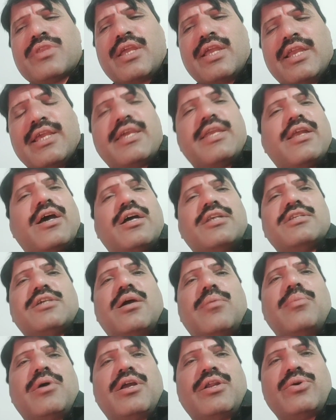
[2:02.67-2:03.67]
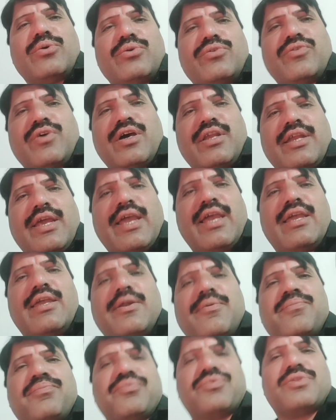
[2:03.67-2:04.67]
लेकिन आज का हमारा उनवान है
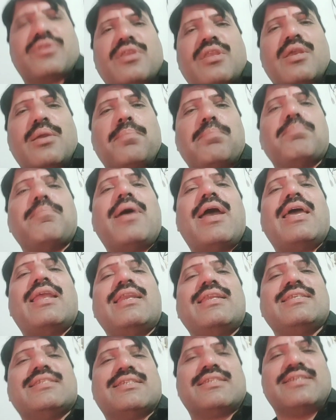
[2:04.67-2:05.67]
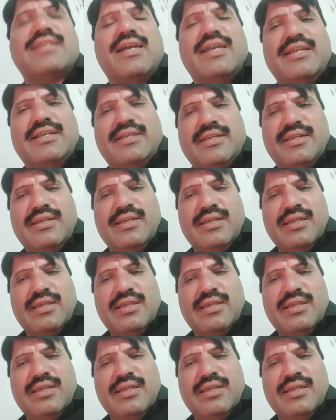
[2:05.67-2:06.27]
बैलेंस डाइट